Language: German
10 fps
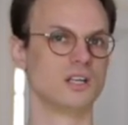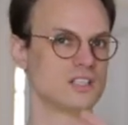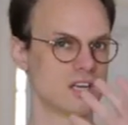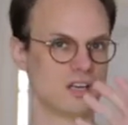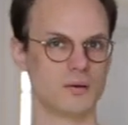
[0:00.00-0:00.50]

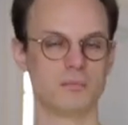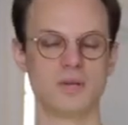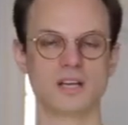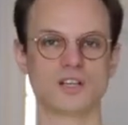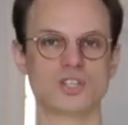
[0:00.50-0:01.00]
Diese
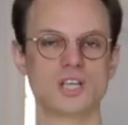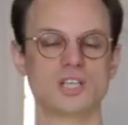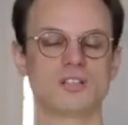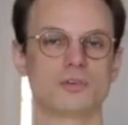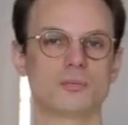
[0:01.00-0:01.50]
mehreren
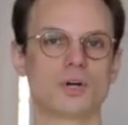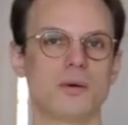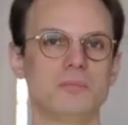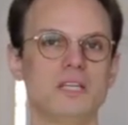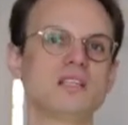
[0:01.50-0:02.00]
Schichten von
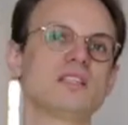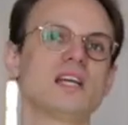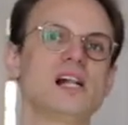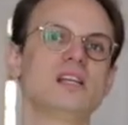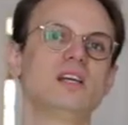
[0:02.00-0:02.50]

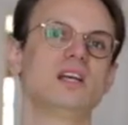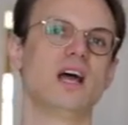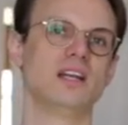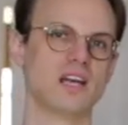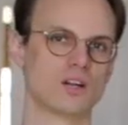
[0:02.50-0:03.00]
Pyramidenzellen
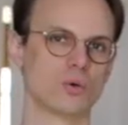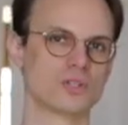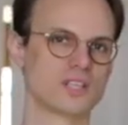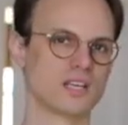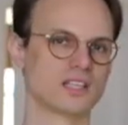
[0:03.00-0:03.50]
an der
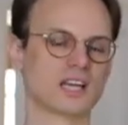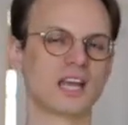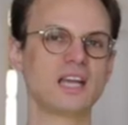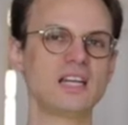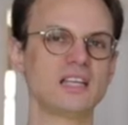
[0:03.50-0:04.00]

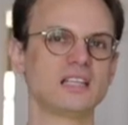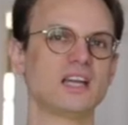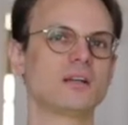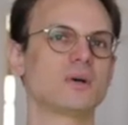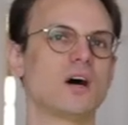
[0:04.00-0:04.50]
Großhirnrinde, die
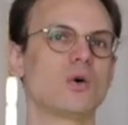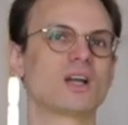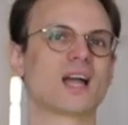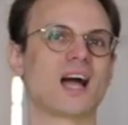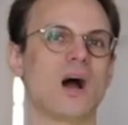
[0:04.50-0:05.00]
nennt man auch
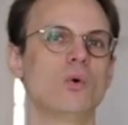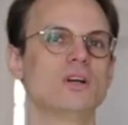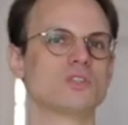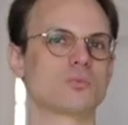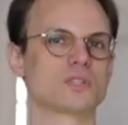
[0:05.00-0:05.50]

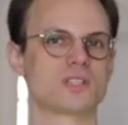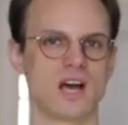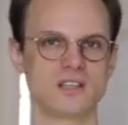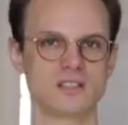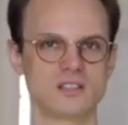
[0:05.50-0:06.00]
graue
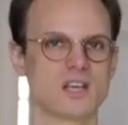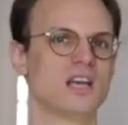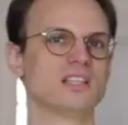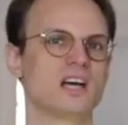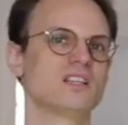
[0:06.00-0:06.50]
Substanz,
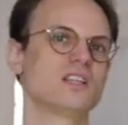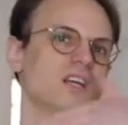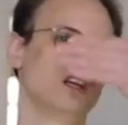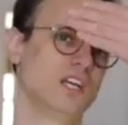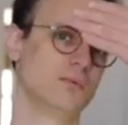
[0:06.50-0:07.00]
da sie
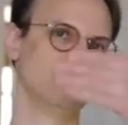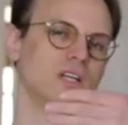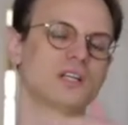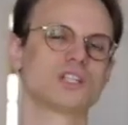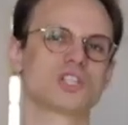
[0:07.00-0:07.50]
im
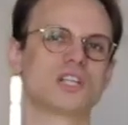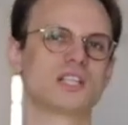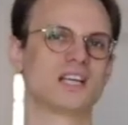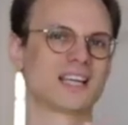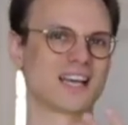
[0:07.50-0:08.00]
Hirnschnitt
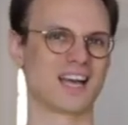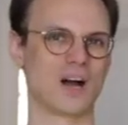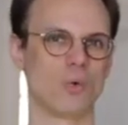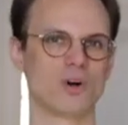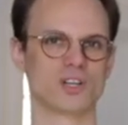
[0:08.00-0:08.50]

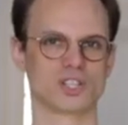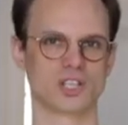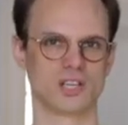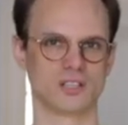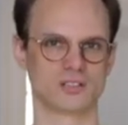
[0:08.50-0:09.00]
grau erscheint.